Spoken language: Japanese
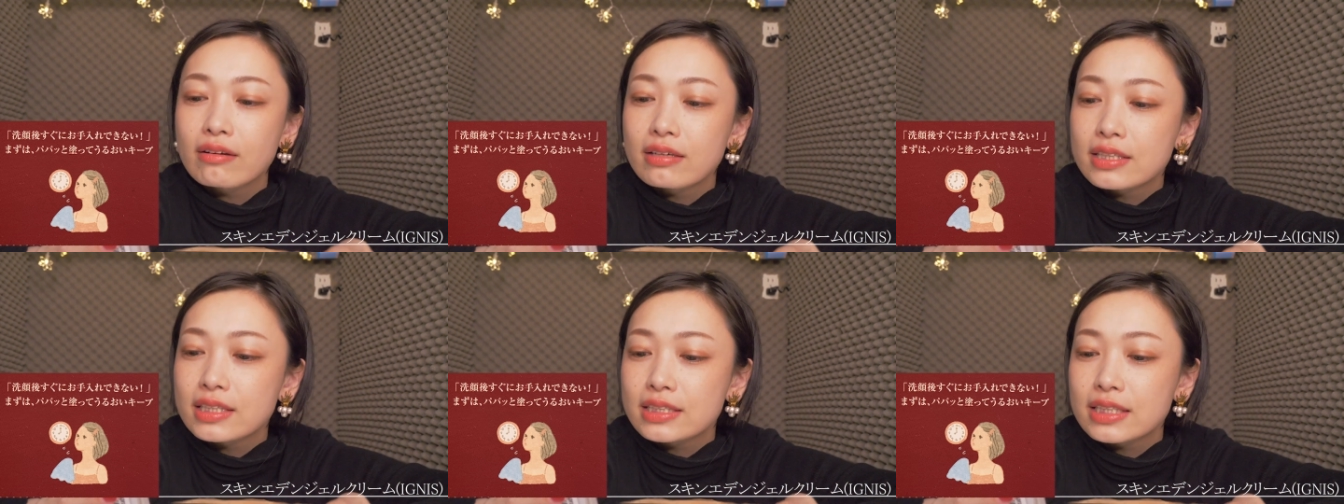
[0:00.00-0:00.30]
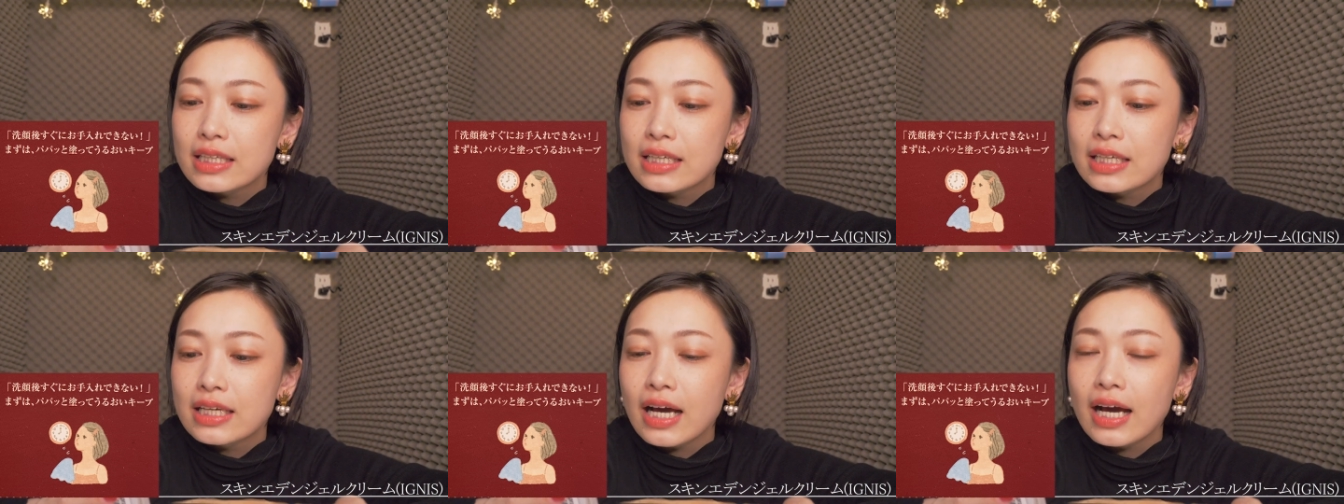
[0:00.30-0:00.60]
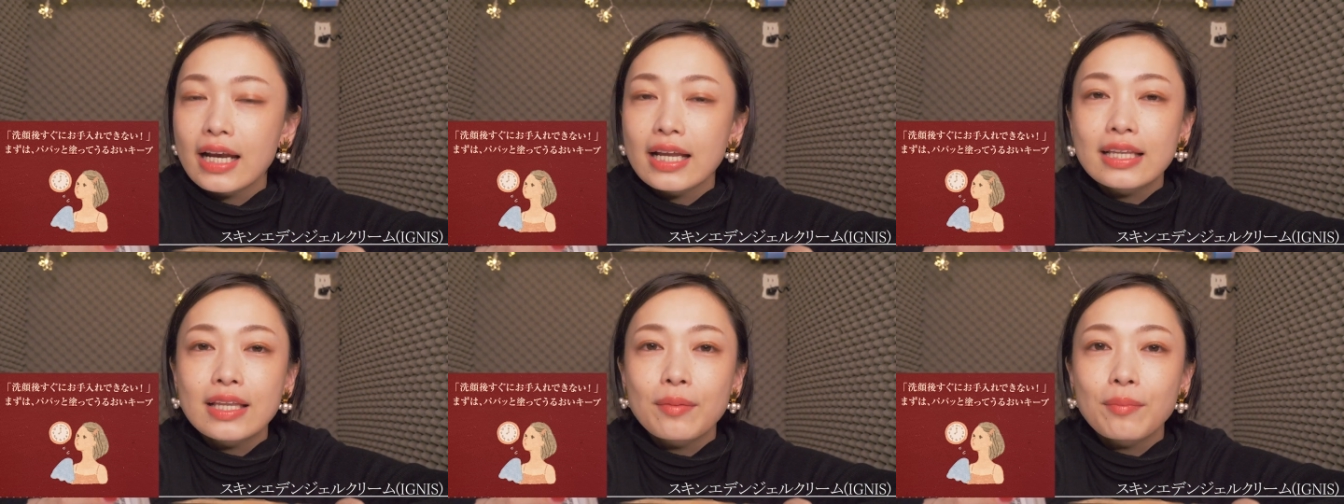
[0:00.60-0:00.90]
私惹
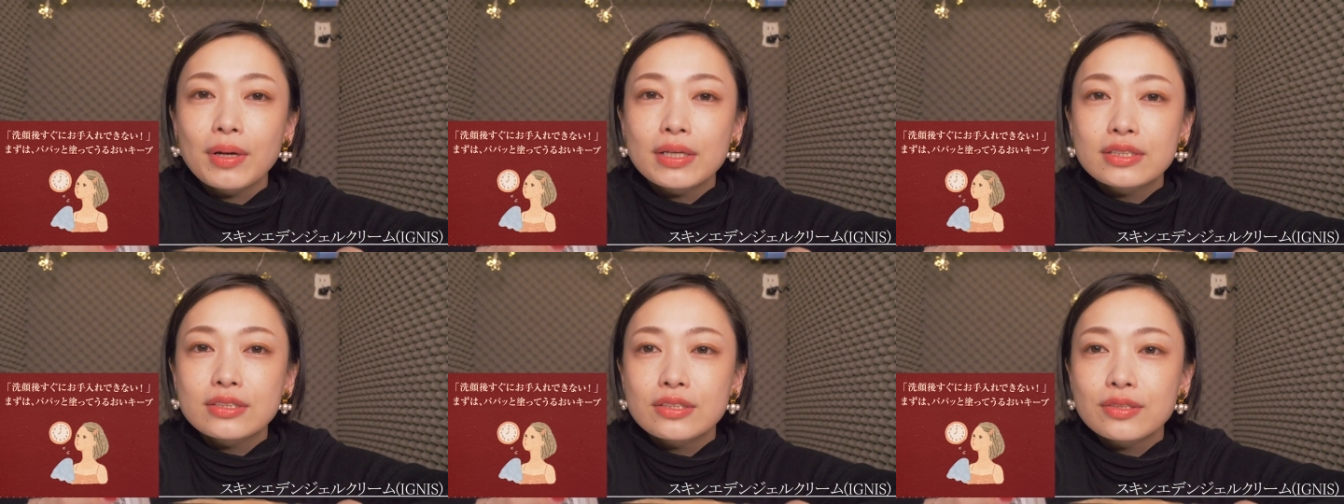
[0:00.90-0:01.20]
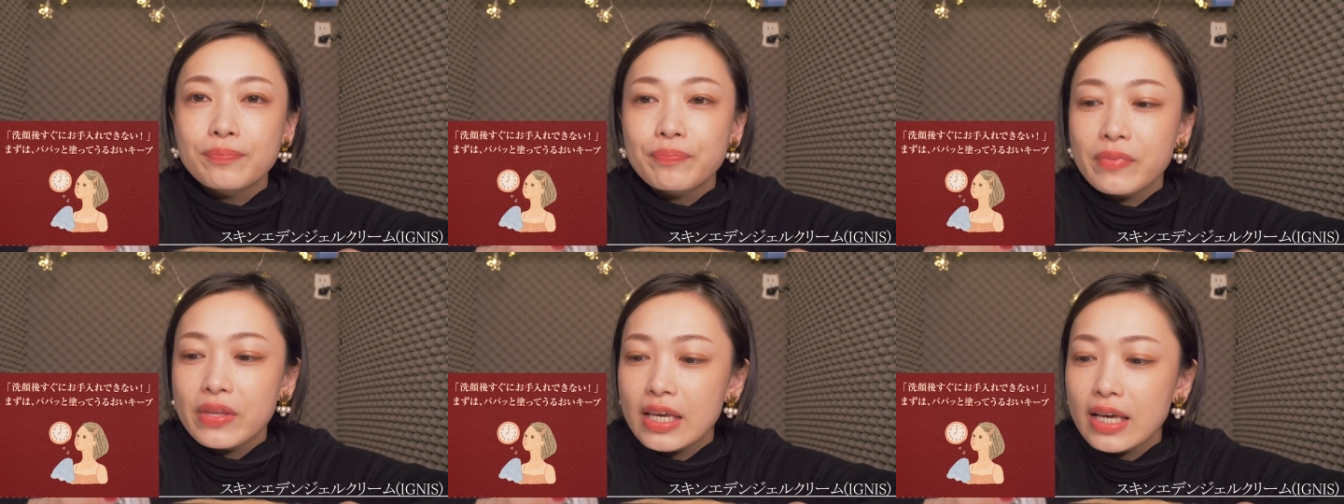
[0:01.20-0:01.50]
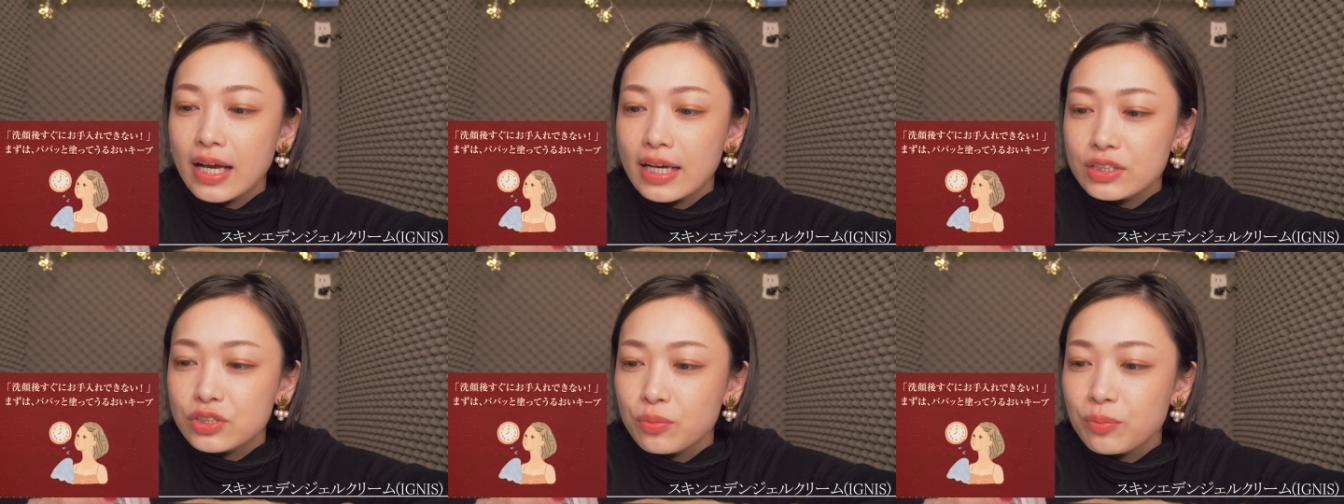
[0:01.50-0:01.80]
かれたまず
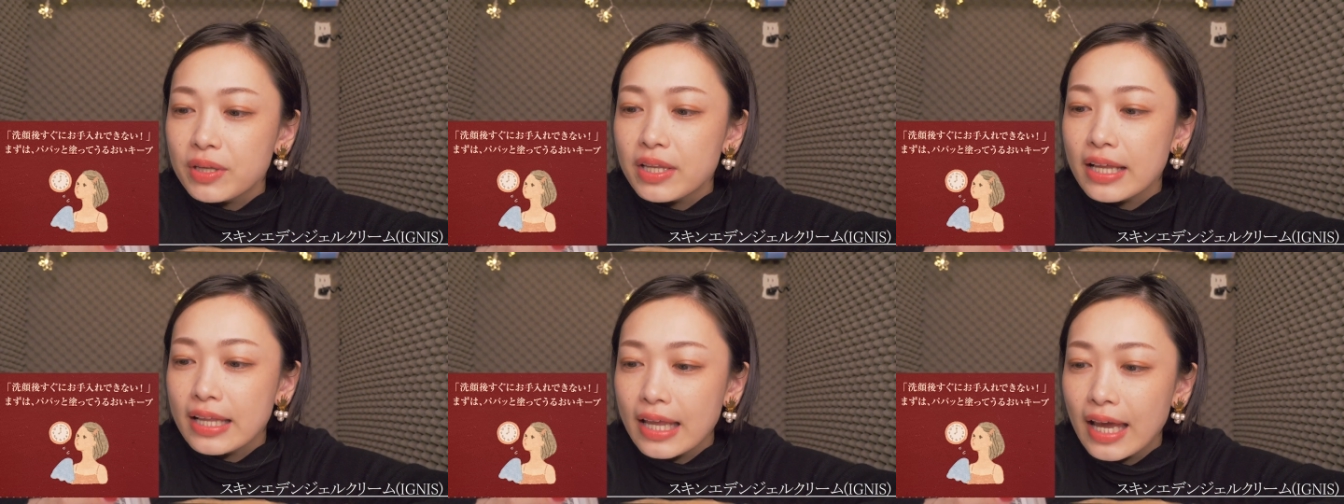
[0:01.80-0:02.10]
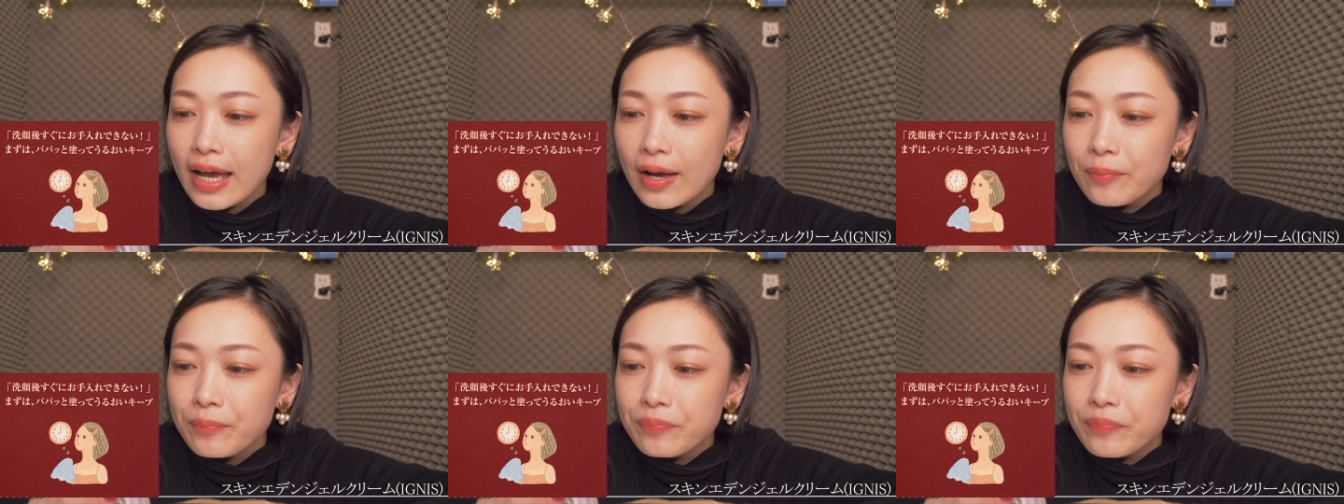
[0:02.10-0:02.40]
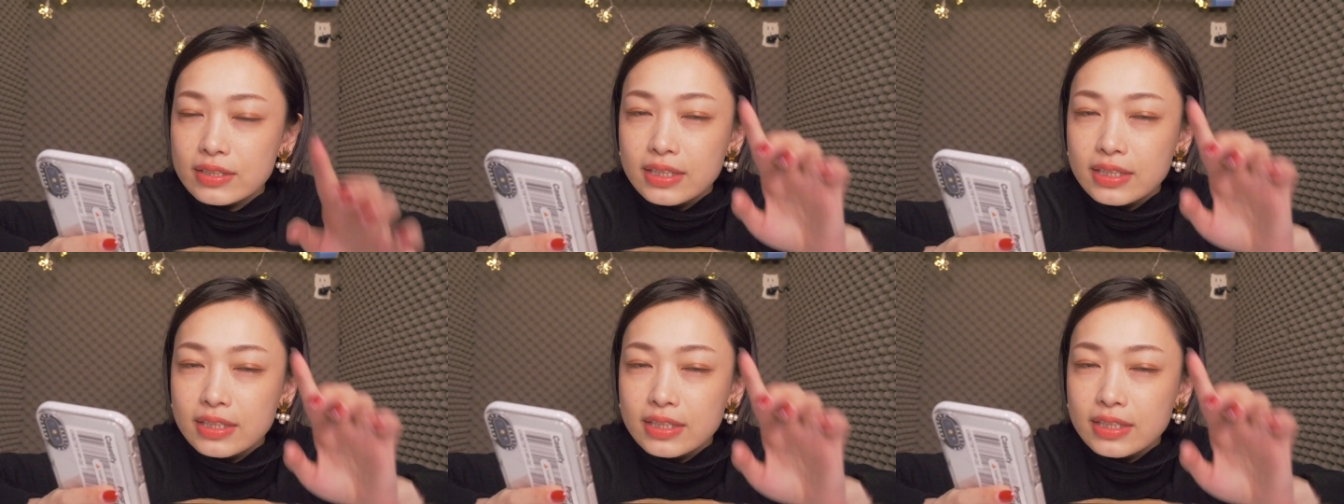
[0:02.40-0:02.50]
いっかしょめだね。